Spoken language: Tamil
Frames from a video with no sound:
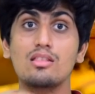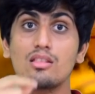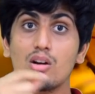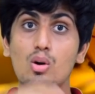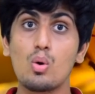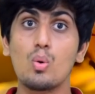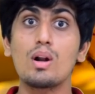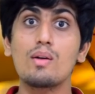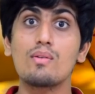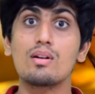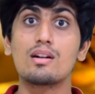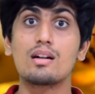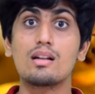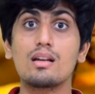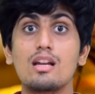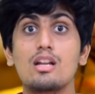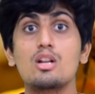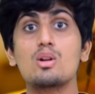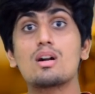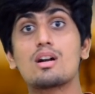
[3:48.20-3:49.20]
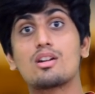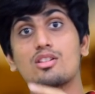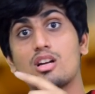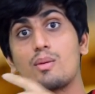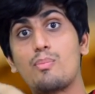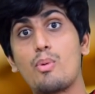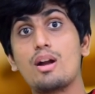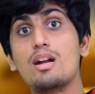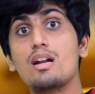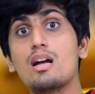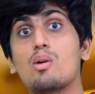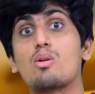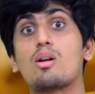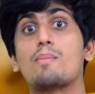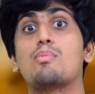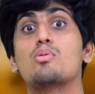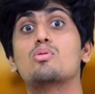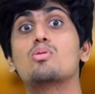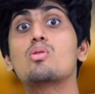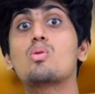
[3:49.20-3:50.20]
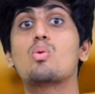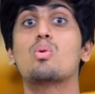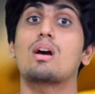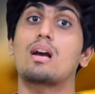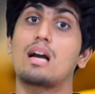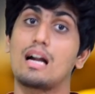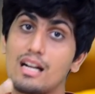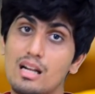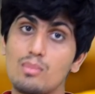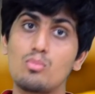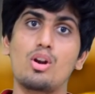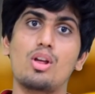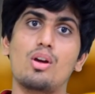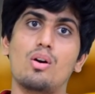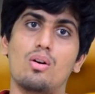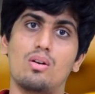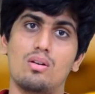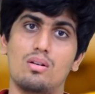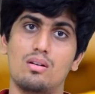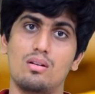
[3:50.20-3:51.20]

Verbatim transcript: இந்த கூடு விட்டு இன்னொரு இடத்துக்கு போயிட்டு அவங்களோட புது கூட கட்ட முடியும்